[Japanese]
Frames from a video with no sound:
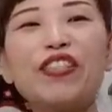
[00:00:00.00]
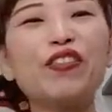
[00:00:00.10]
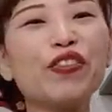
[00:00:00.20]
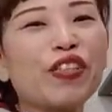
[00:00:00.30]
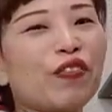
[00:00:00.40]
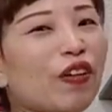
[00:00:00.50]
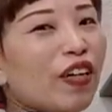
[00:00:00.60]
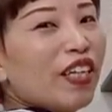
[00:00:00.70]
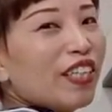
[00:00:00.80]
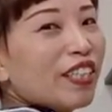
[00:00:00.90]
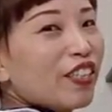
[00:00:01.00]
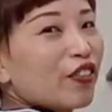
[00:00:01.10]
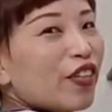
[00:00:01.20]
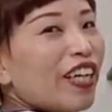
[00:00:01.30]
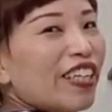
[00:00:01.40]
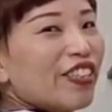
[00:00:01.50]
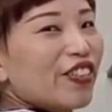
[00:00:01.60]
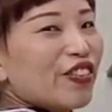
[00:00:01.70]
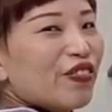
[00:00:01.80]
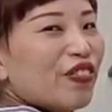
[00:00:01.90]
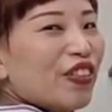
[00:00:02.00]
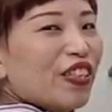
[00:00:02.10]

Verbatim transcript: 店長さんは最初からちょっと